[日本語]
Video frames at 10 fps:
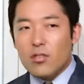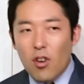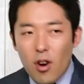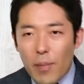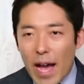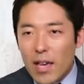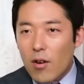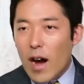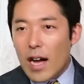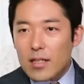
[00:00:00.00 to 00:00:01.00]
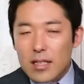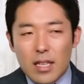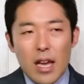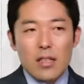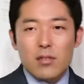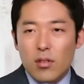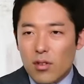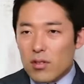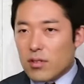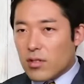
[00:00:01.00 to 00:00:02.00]
商売を当ててそ
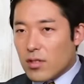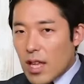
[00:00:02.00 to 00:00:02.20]
のつ